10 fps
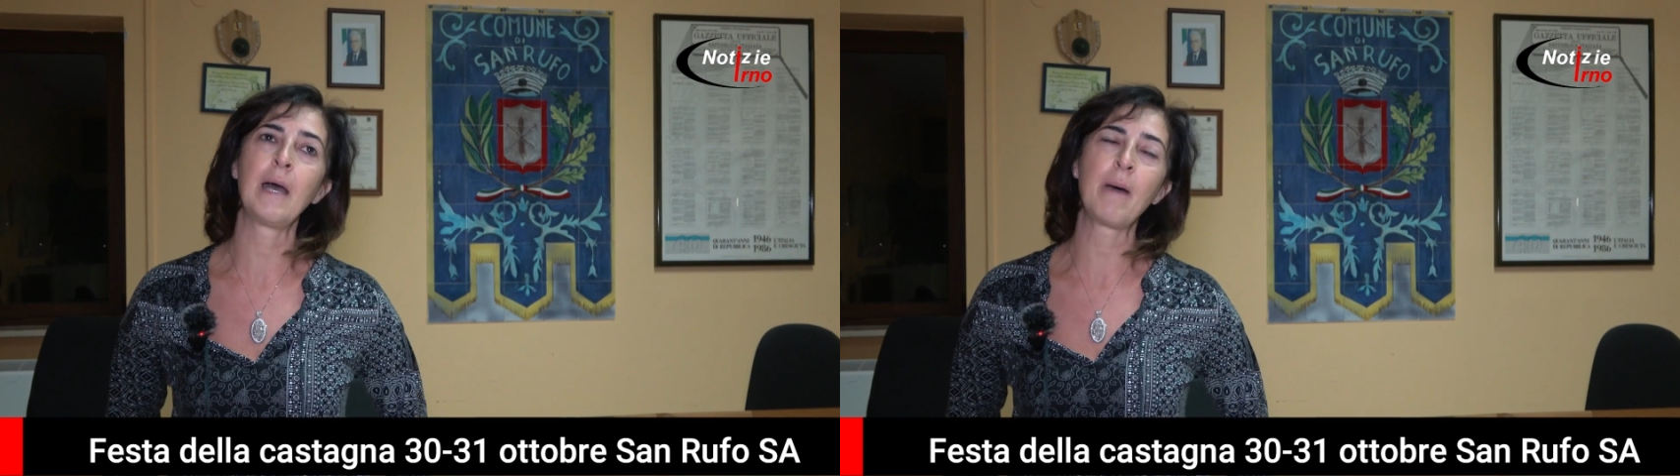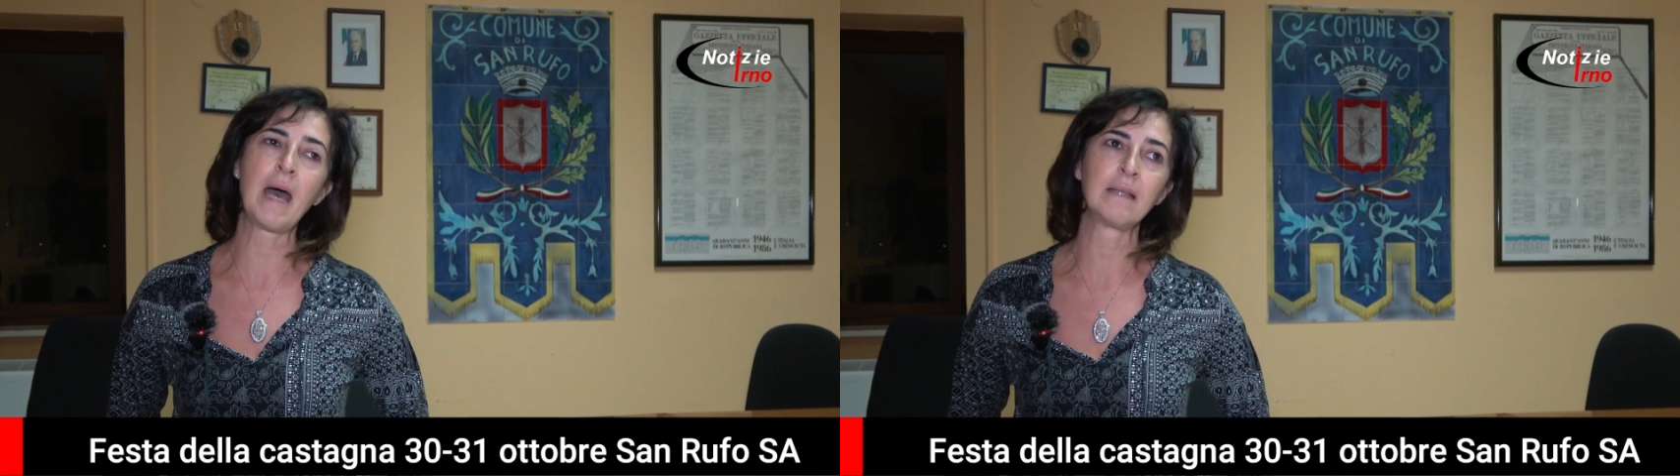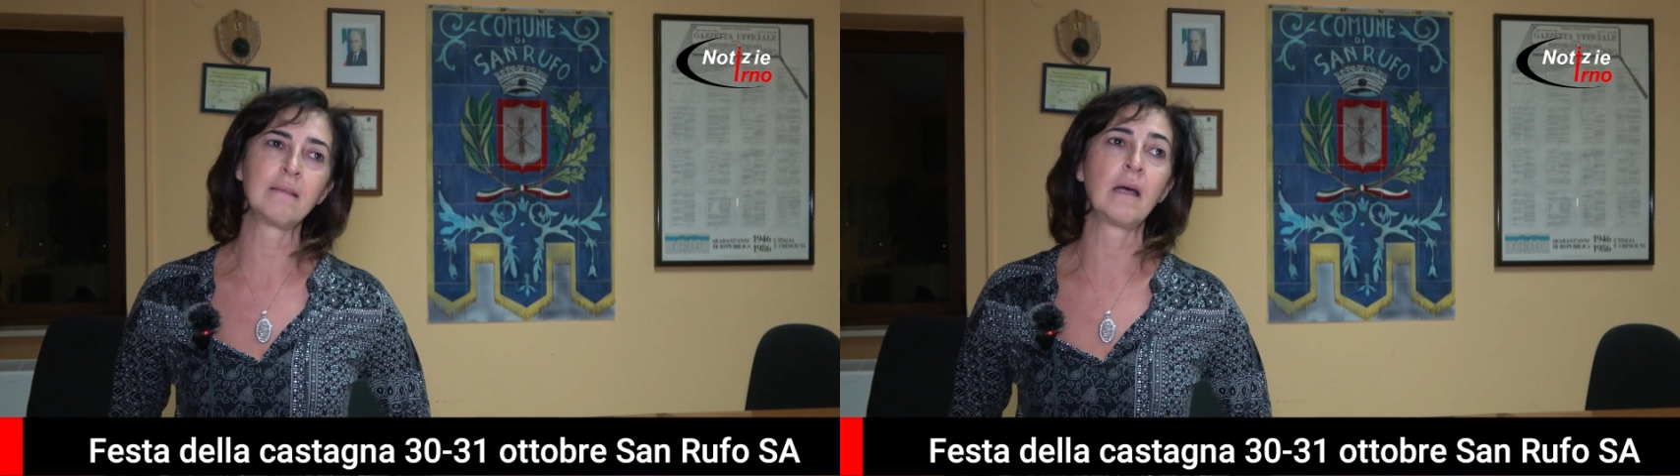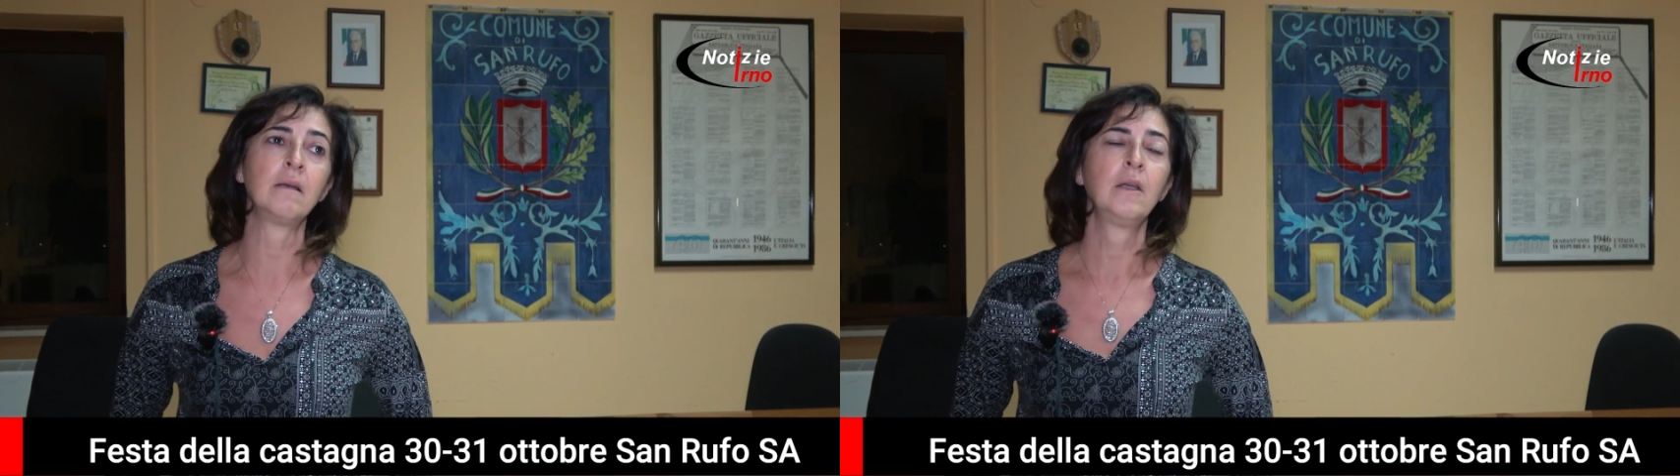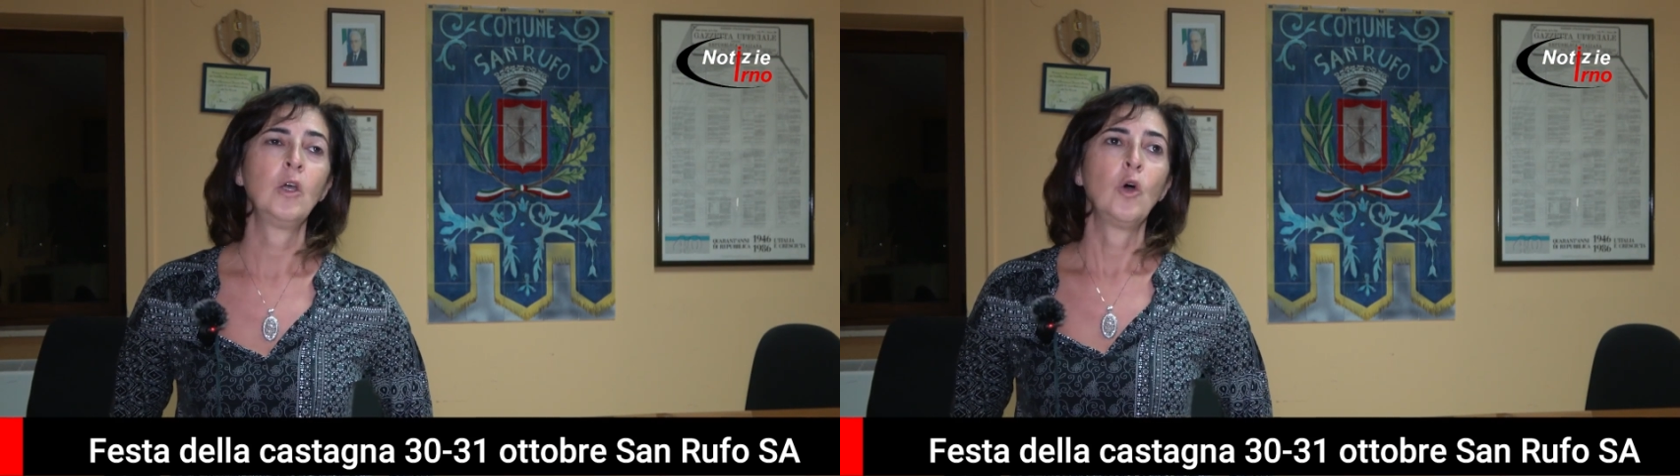chiamata
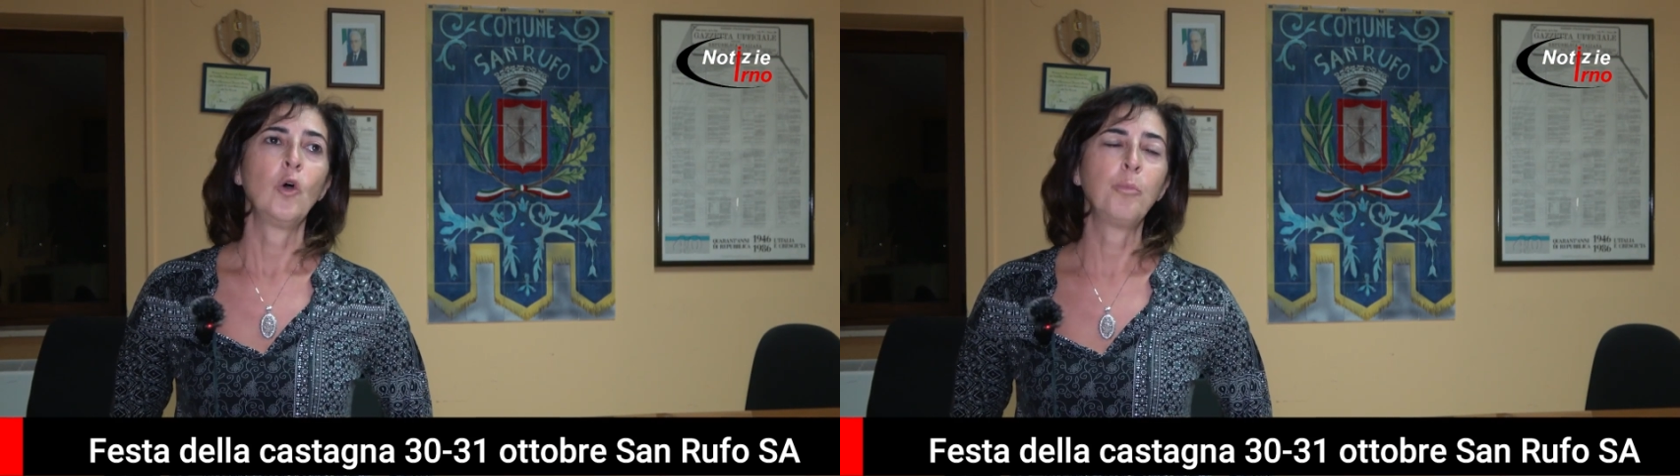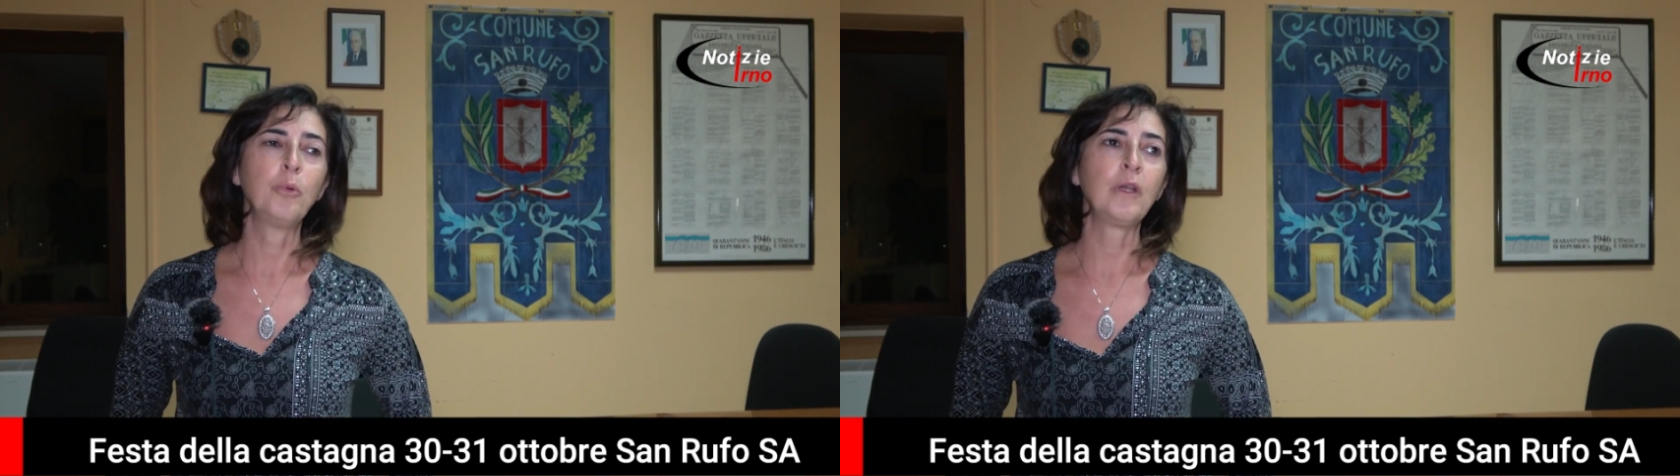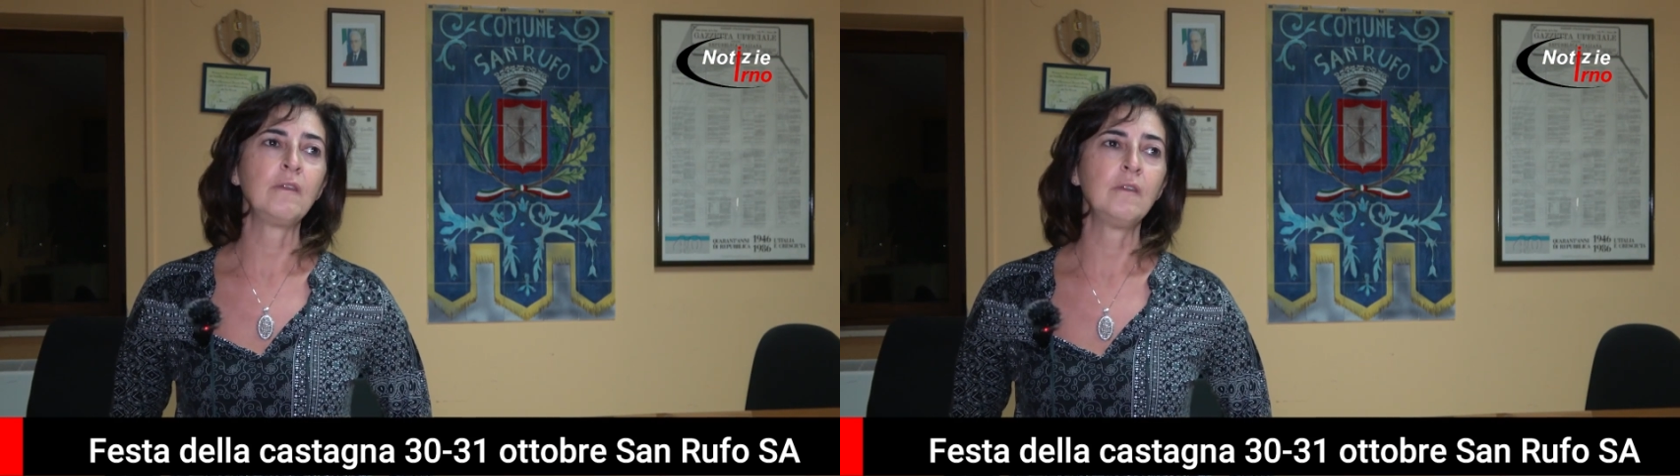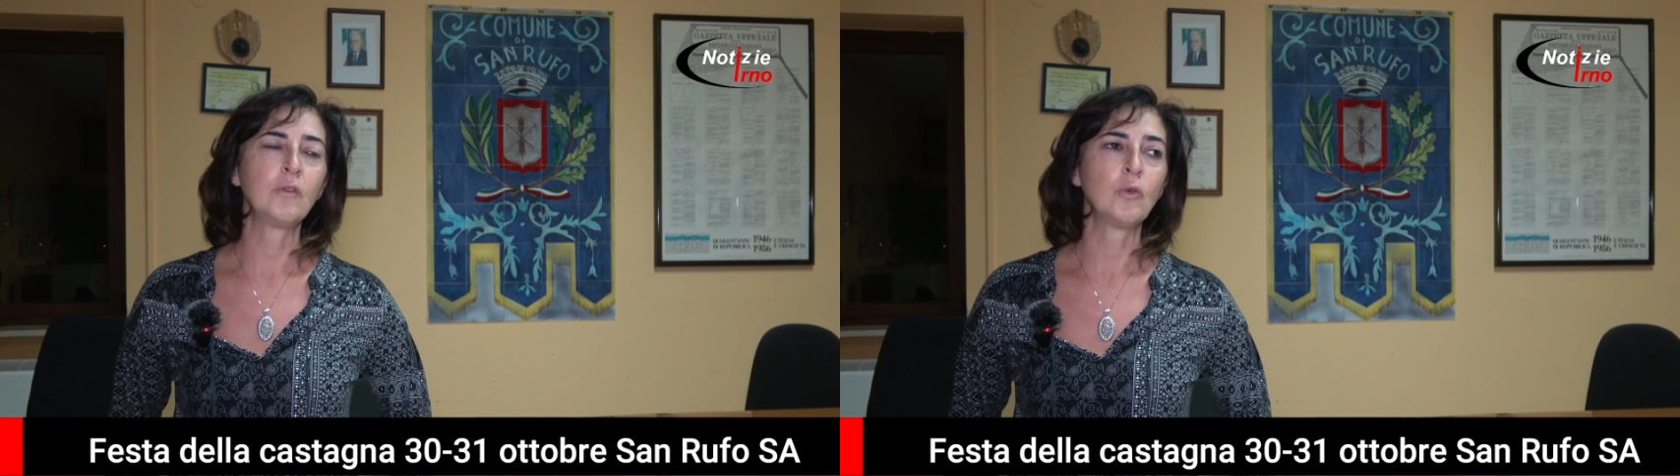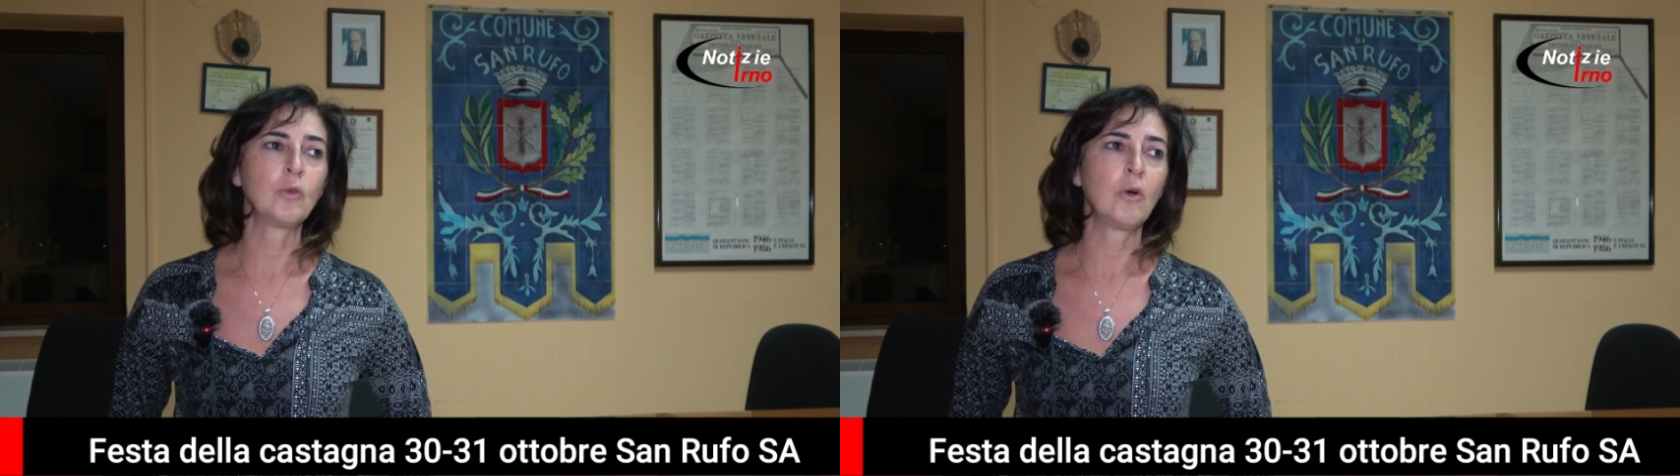oppure si
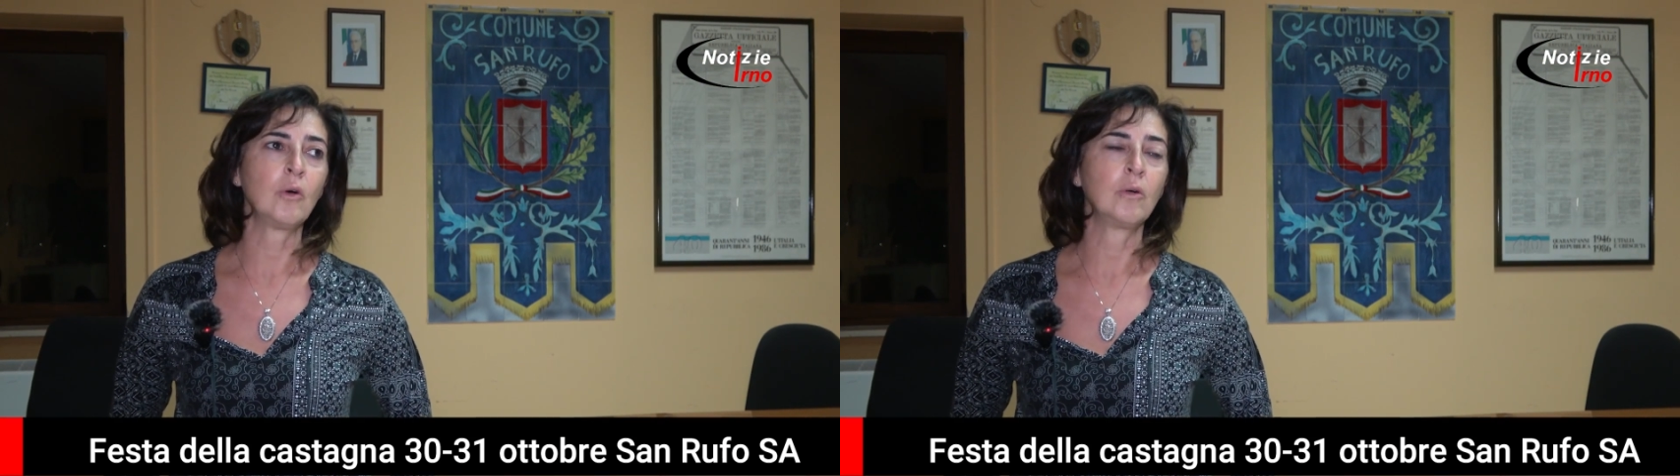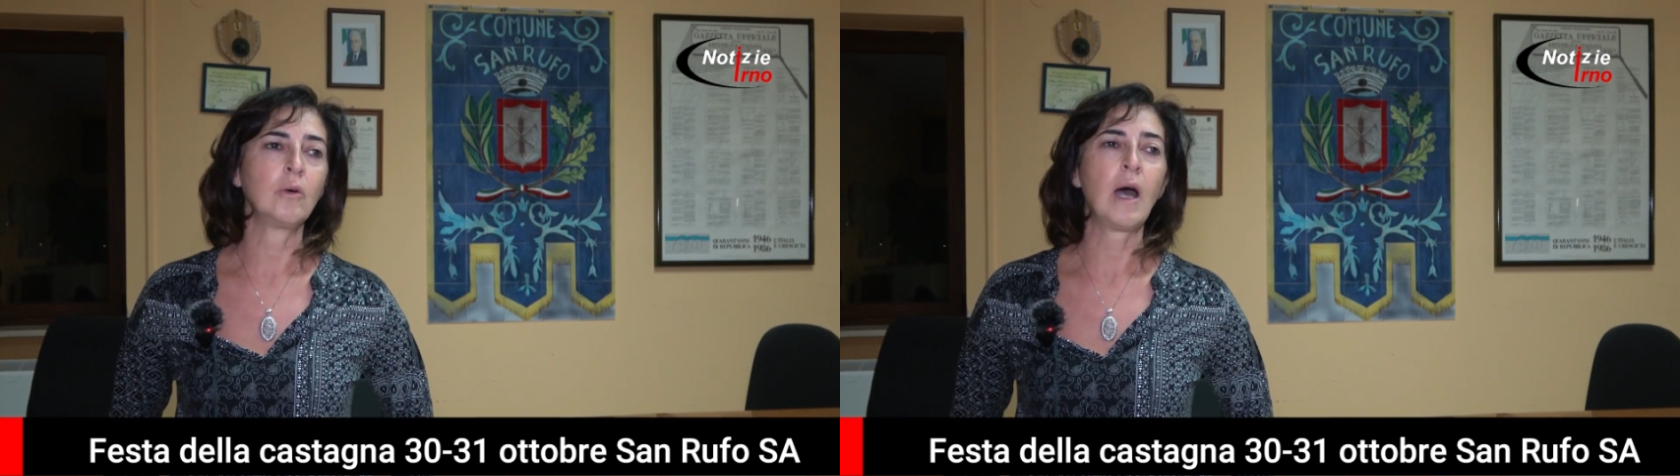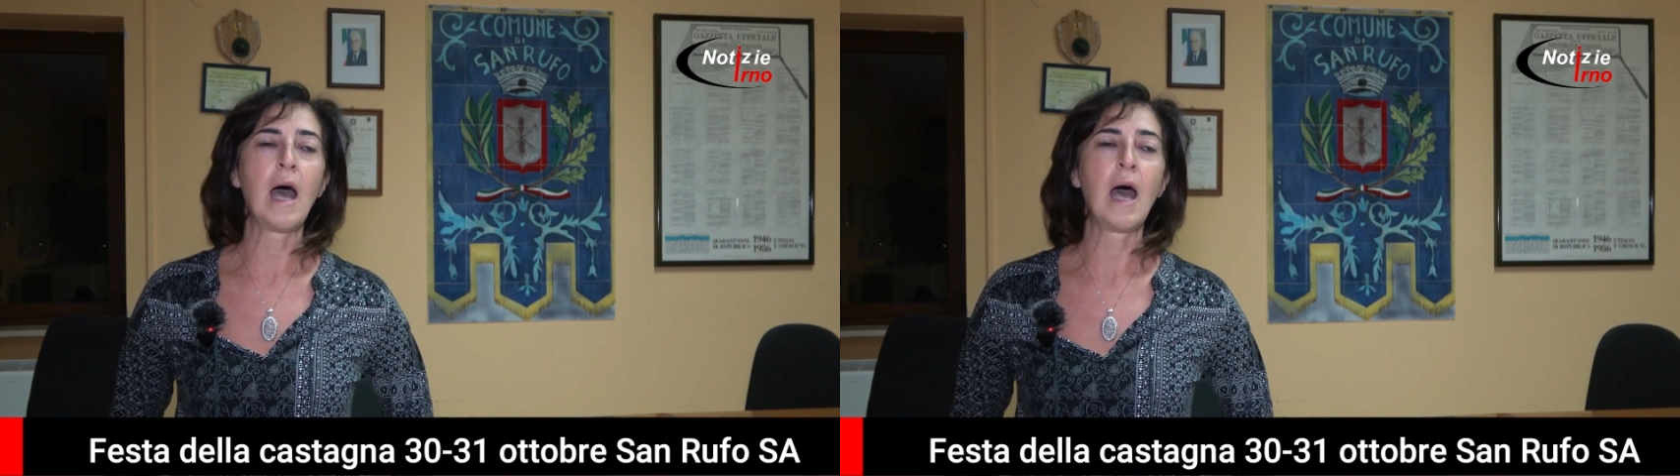sono